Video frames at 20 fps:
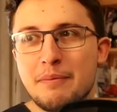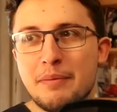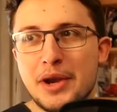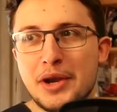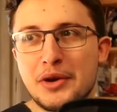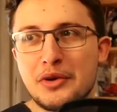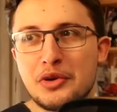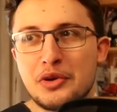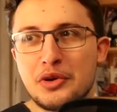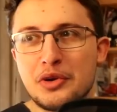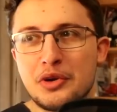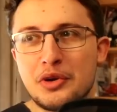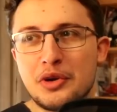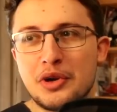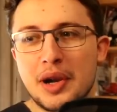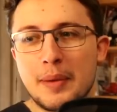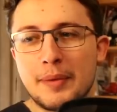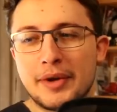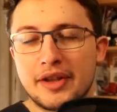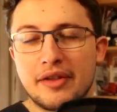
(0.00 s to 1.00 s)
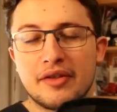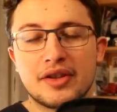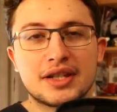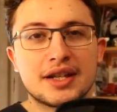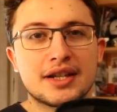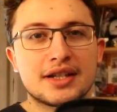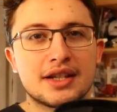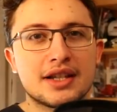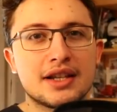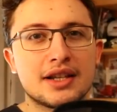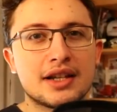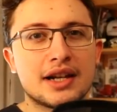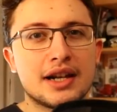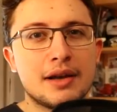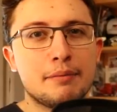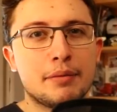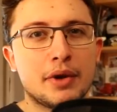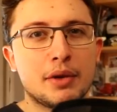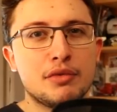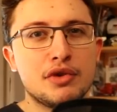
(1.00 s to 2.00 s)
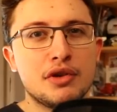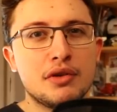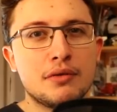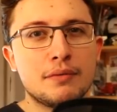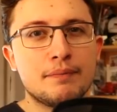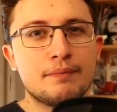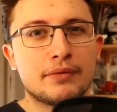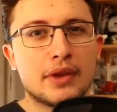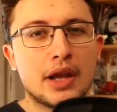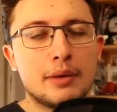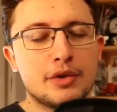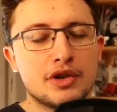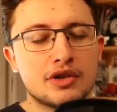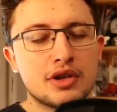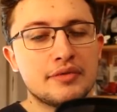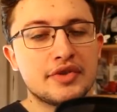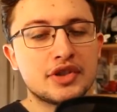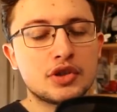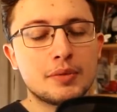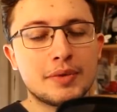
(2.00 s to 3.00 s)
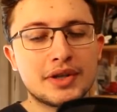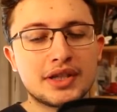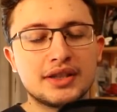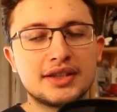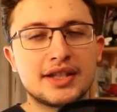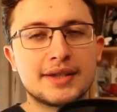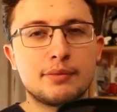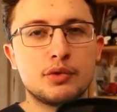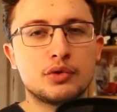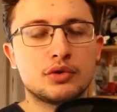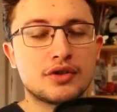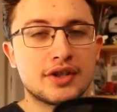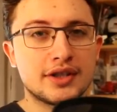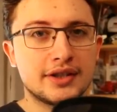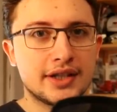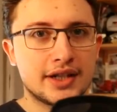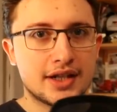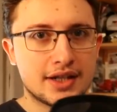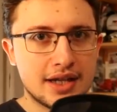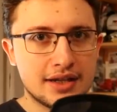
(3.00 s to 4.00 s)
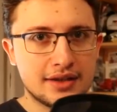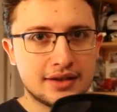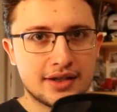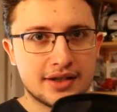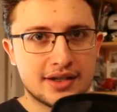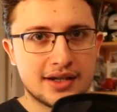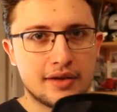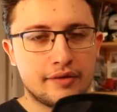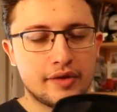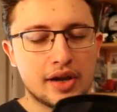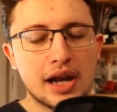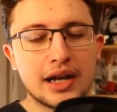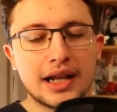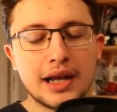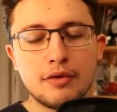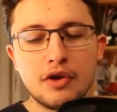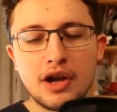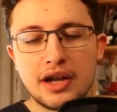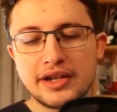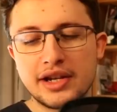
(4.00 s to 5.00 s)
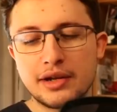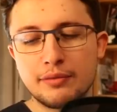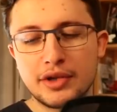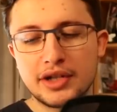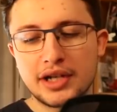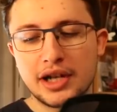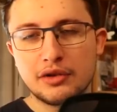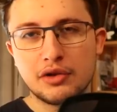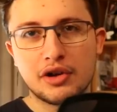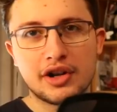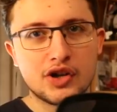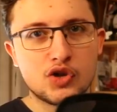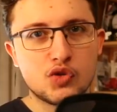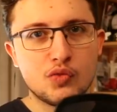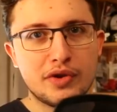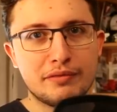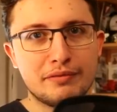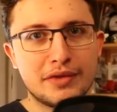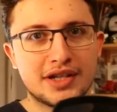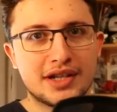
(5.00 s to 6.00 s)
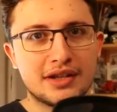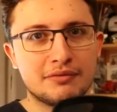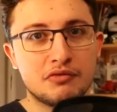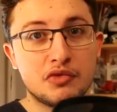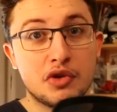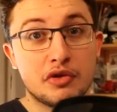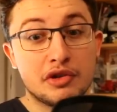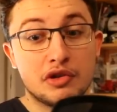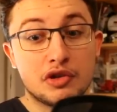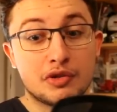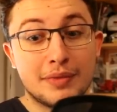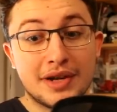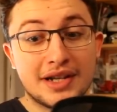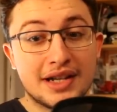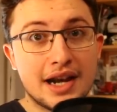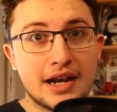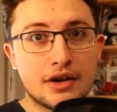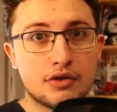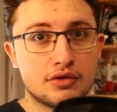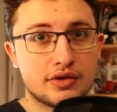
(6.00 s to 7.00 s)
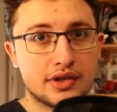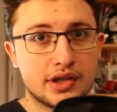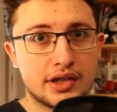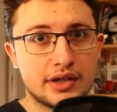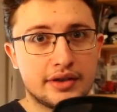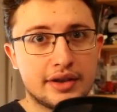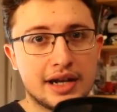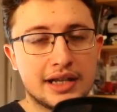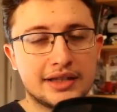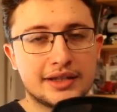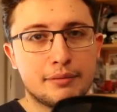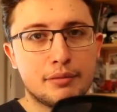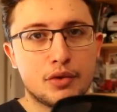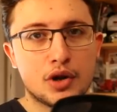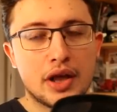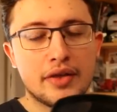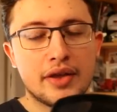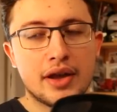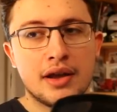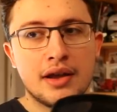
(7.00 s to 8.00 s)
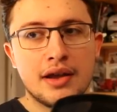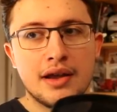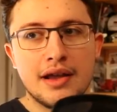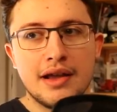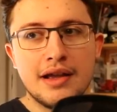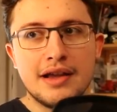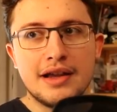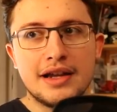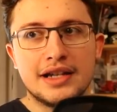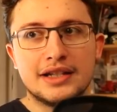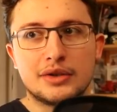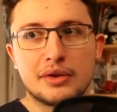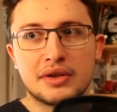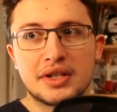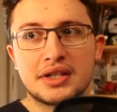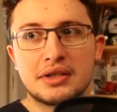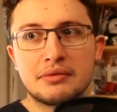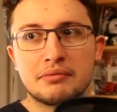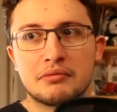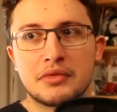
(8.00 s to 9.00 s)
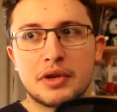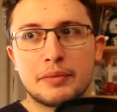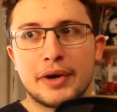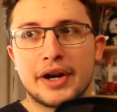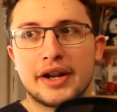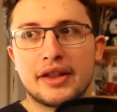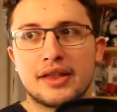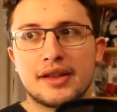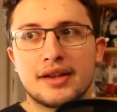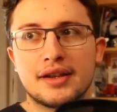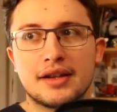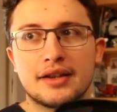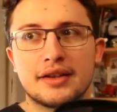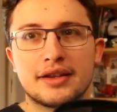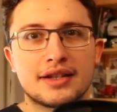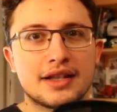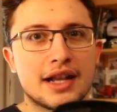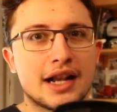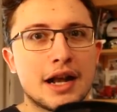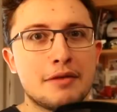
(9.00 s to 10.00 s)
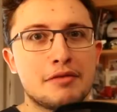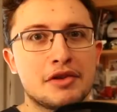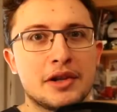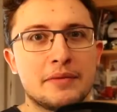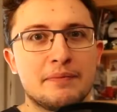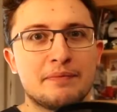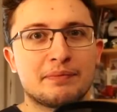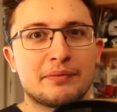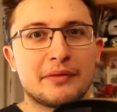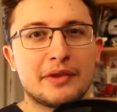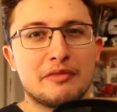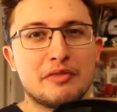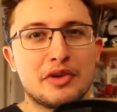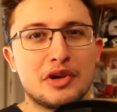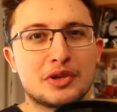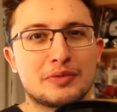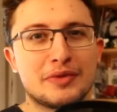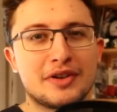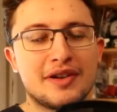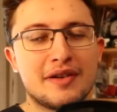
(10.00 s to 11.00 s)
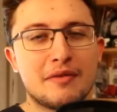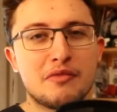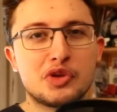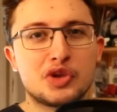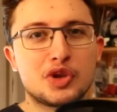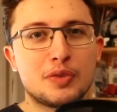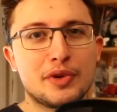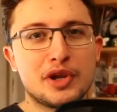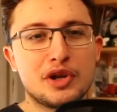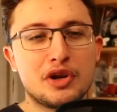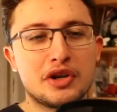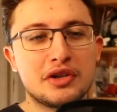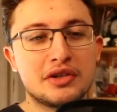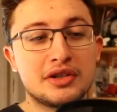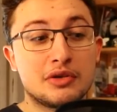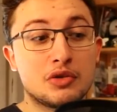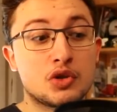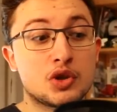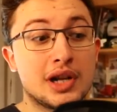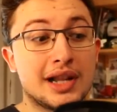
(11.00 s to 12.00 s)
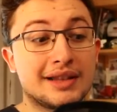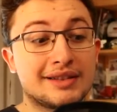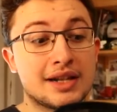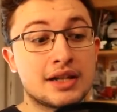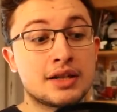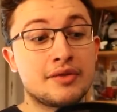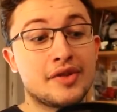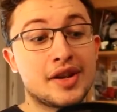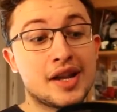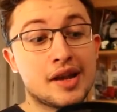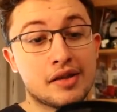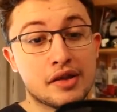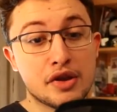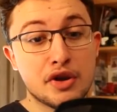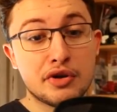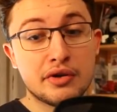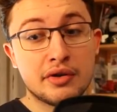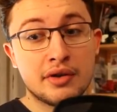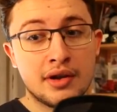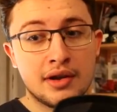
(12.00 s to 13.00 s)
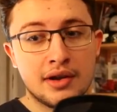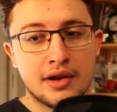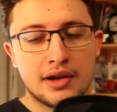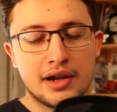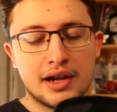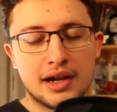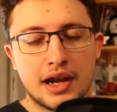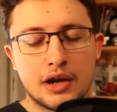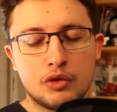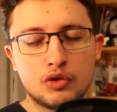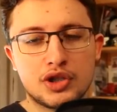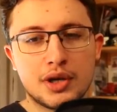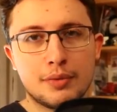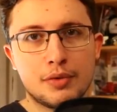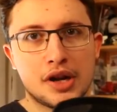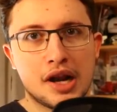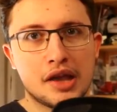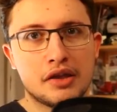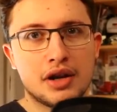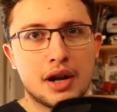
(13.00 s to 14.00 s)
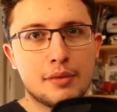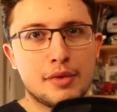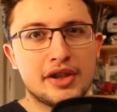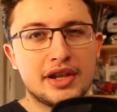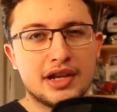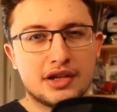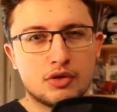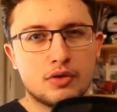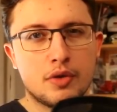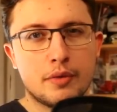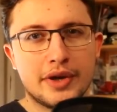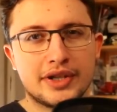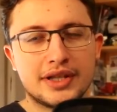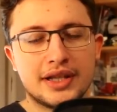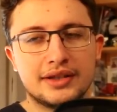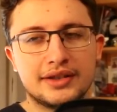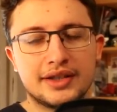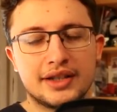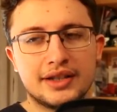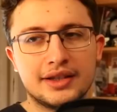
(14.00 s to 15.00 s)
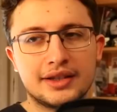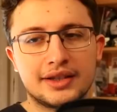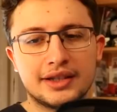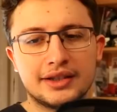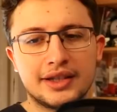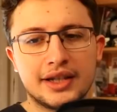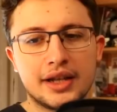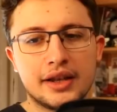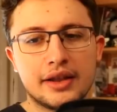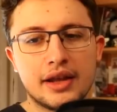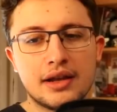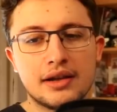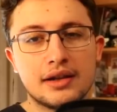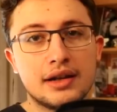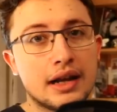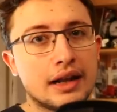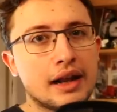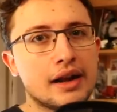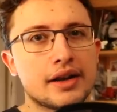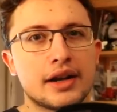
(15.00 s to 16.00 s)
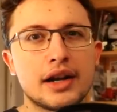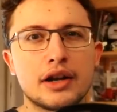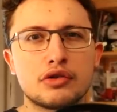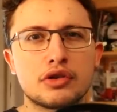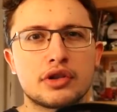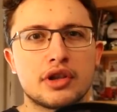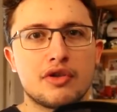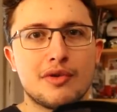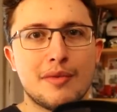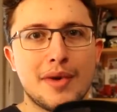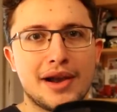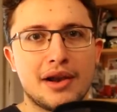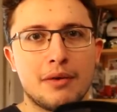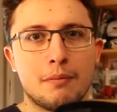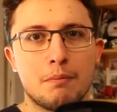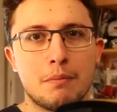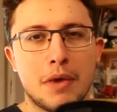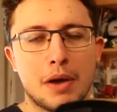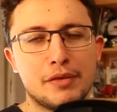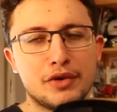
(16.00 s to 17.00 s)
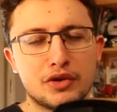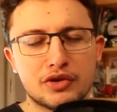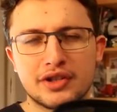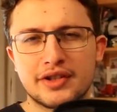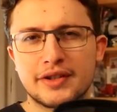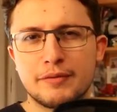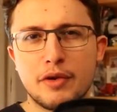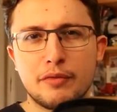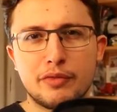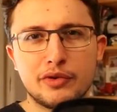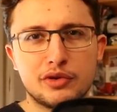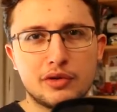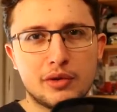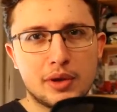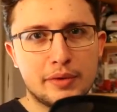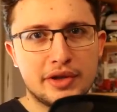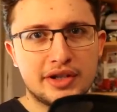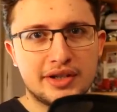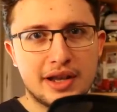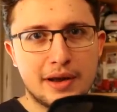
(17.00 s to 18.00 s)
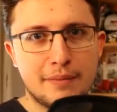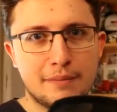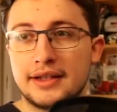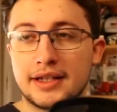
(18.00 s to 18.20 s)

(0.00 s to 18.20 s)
Pero la verdad es que este Gran Premio, al menos le he visto bastantes puntos interesantes. Al fin y al cabo, ayer me salió el resumen más, uno de los más largos de, la temporada. Entonces, me parece destacable. Me lo esperaba mucho peor, incluso la clasificación en la lucha por la zona media estuvo bastante entretenida y la carrera no ha estado mal, al menos desde mi punto de vista.